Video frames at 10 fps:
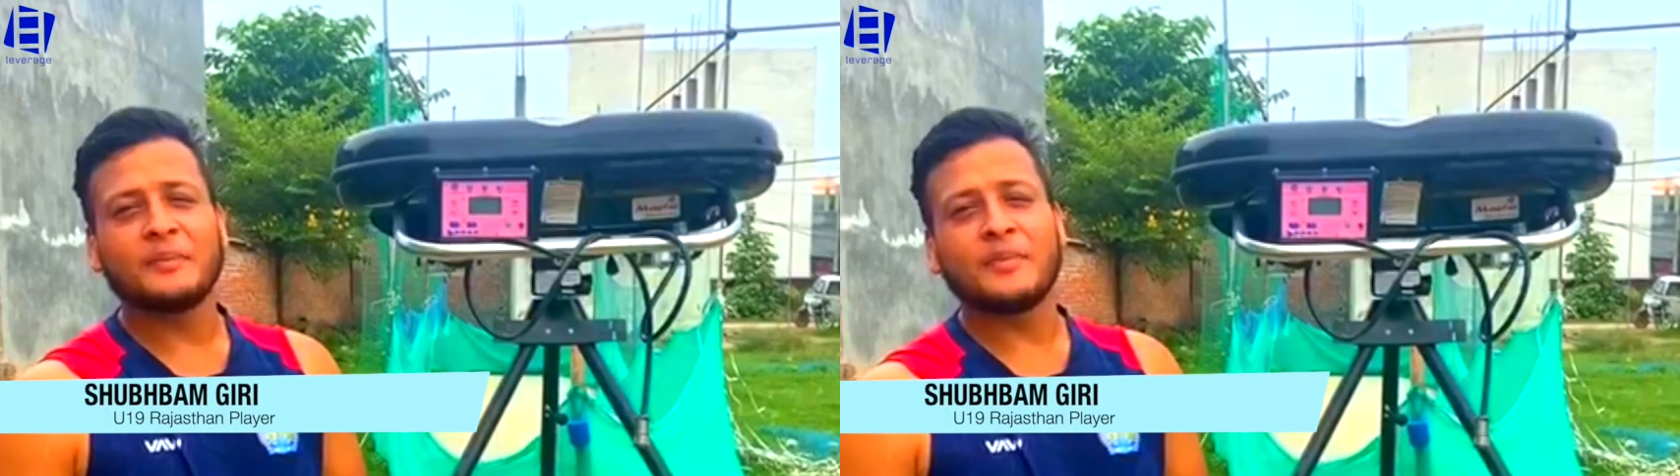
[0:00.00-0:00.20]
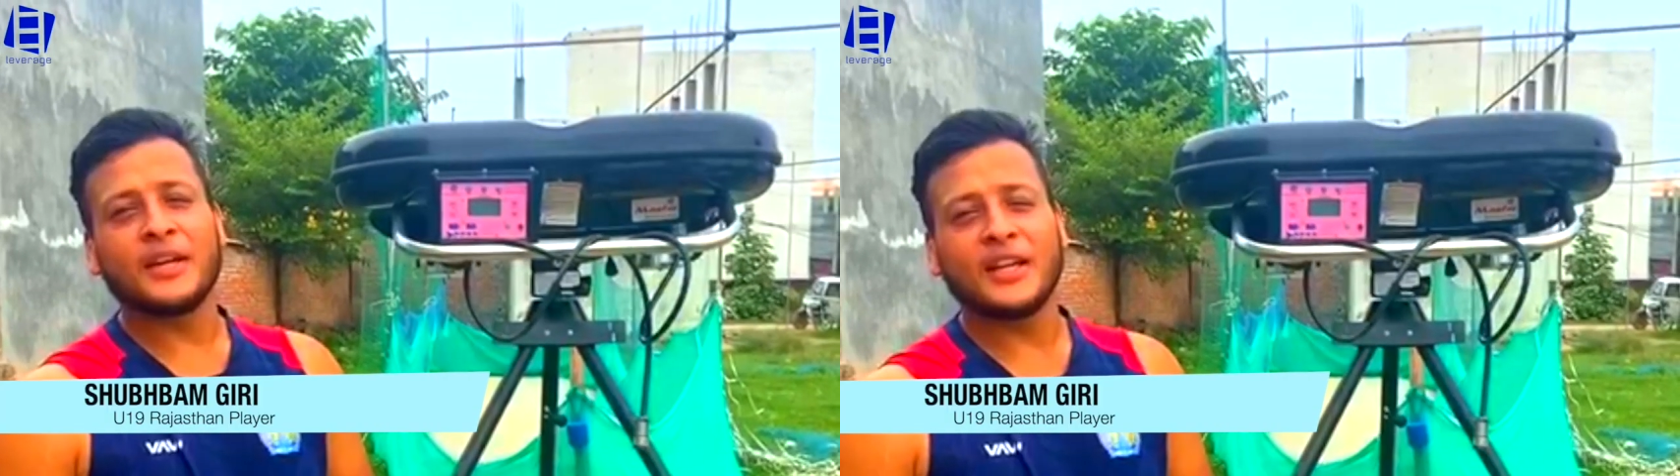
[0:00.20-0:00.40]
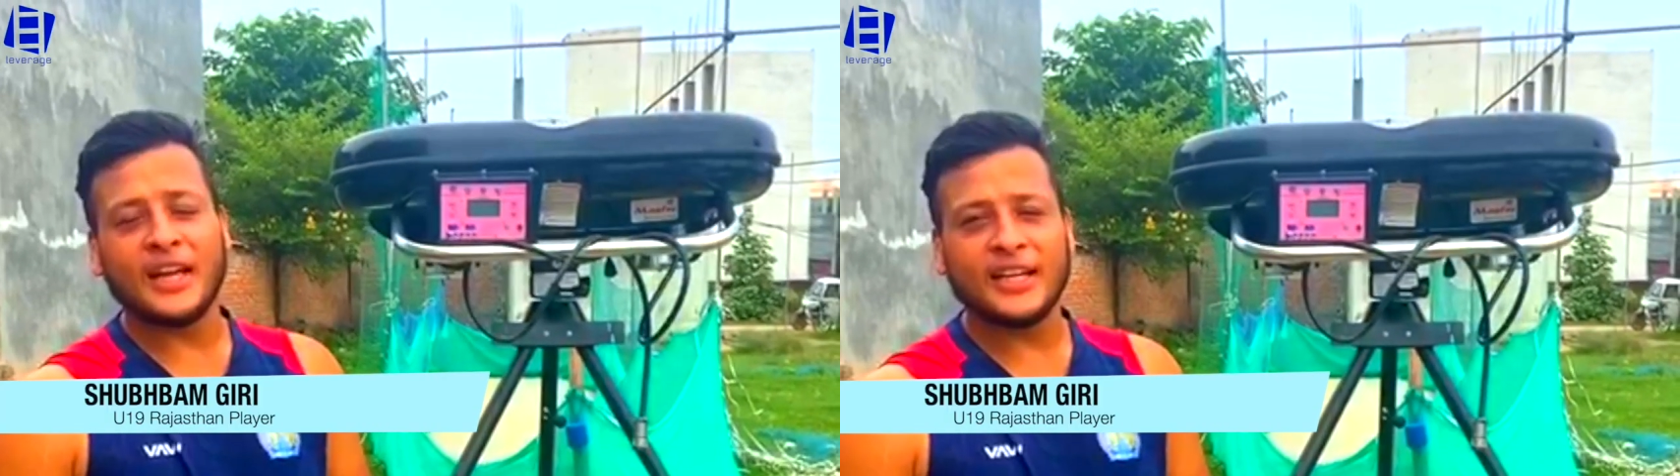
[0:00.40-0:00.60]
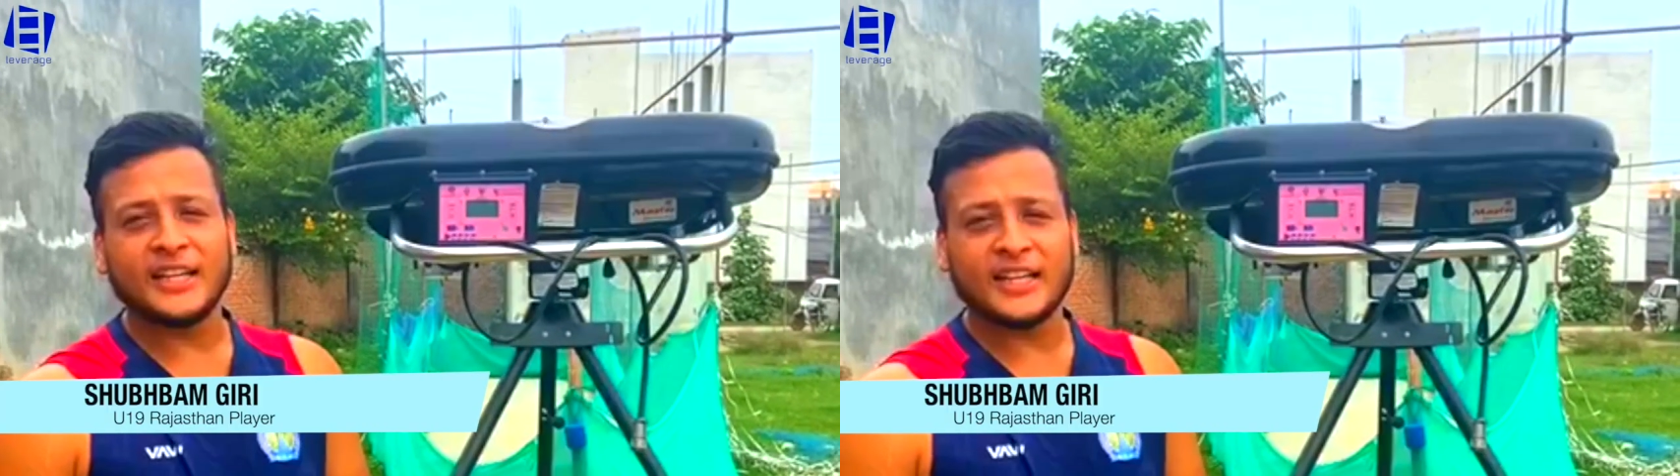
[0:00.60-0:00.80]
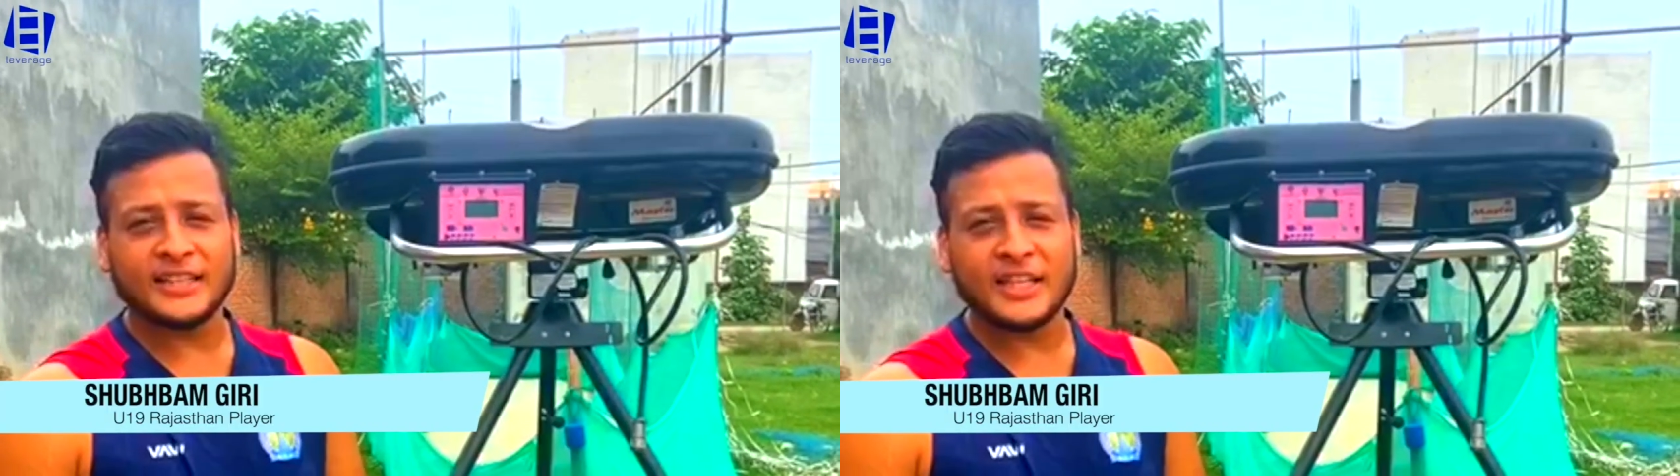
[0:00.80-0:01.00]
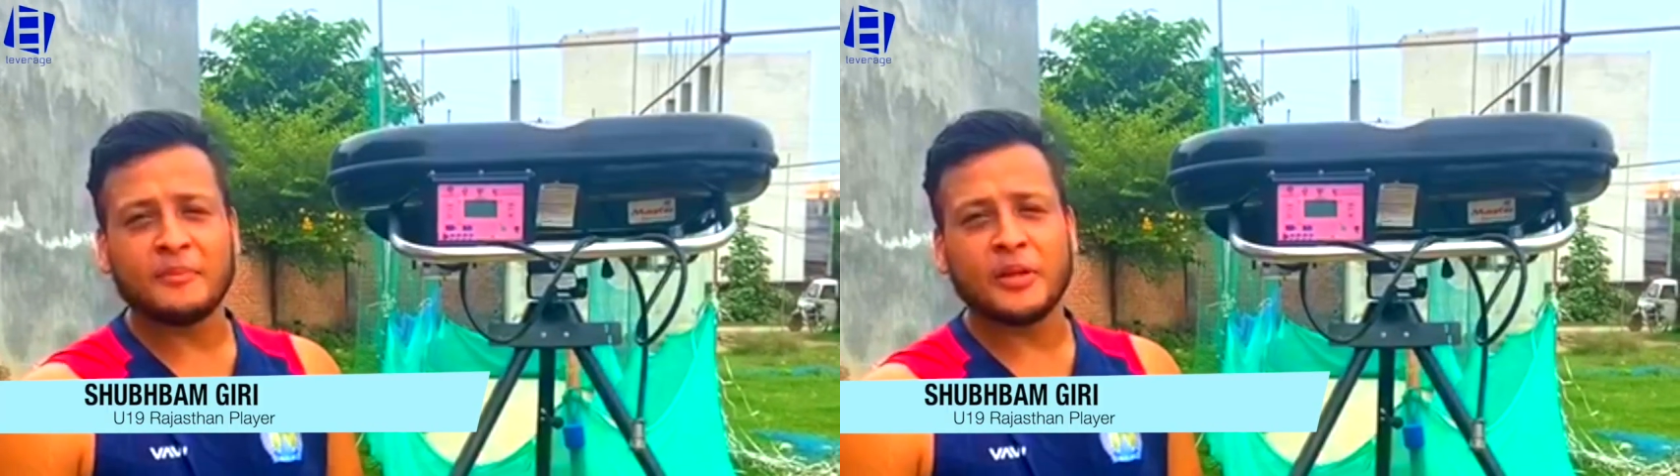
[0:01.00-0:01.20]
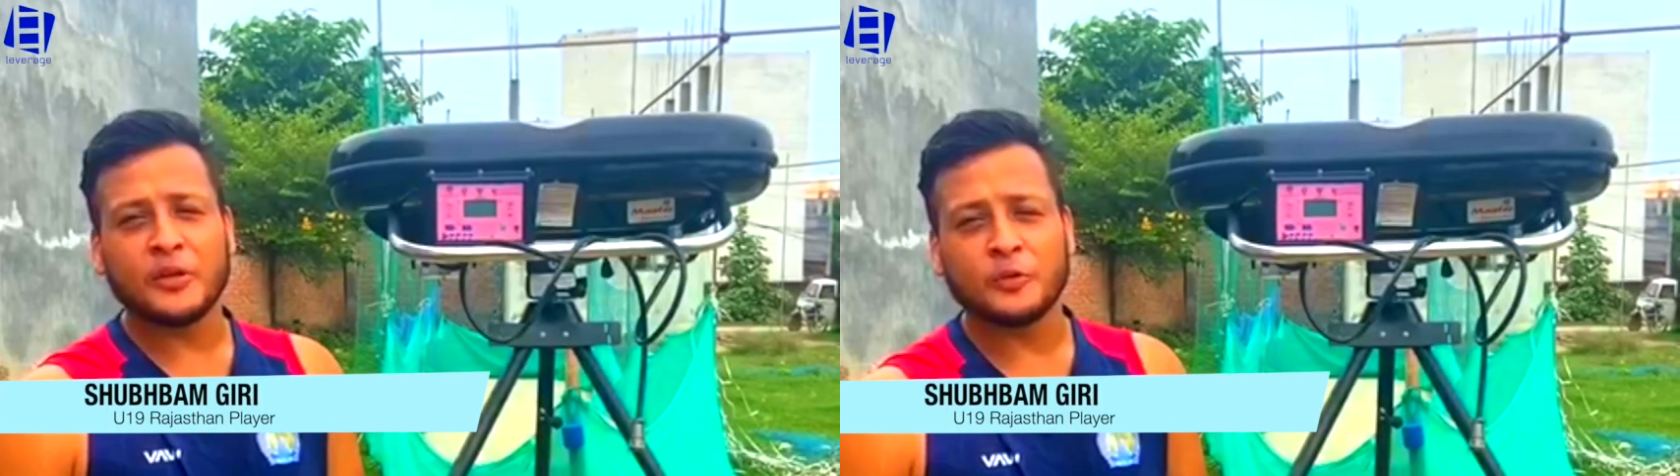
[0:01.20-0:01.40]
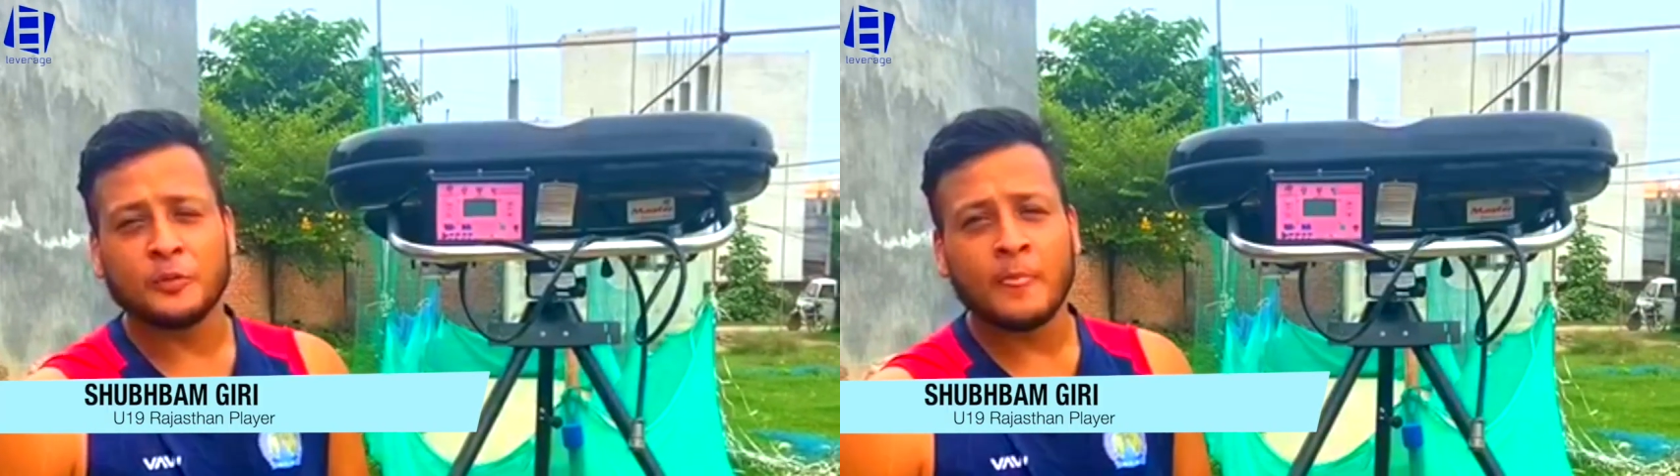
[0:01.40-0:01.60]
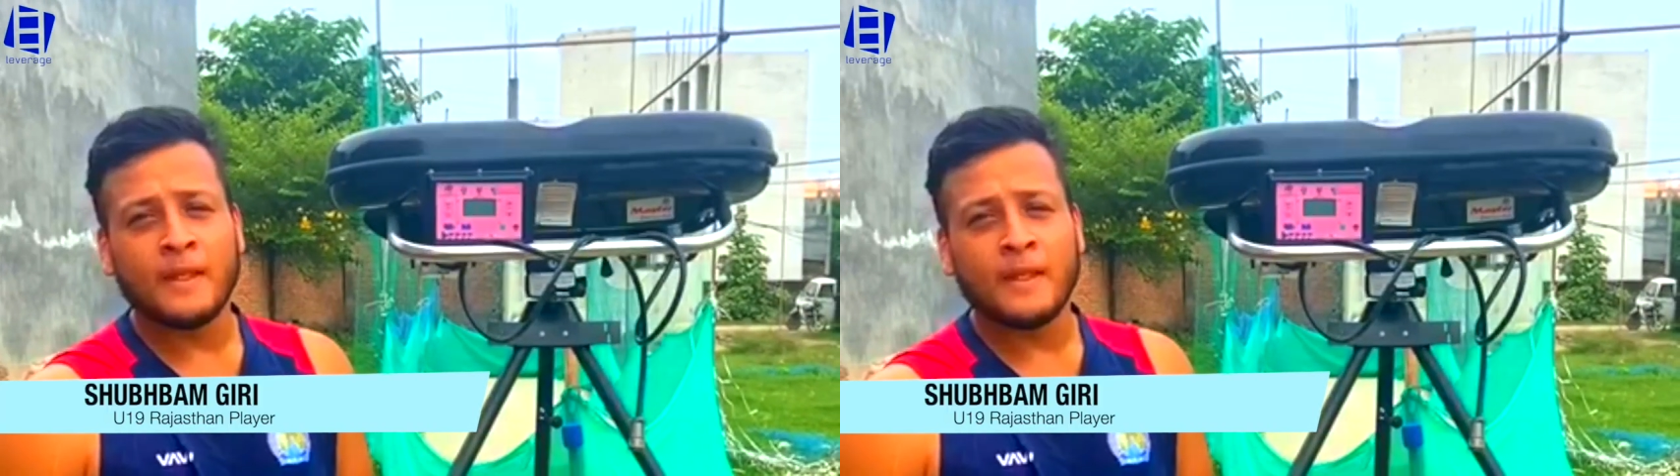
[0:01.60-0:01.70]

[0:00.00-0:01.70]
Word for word: मैं अंडर नाइनटीन राजस्थान प्लेयर हूँ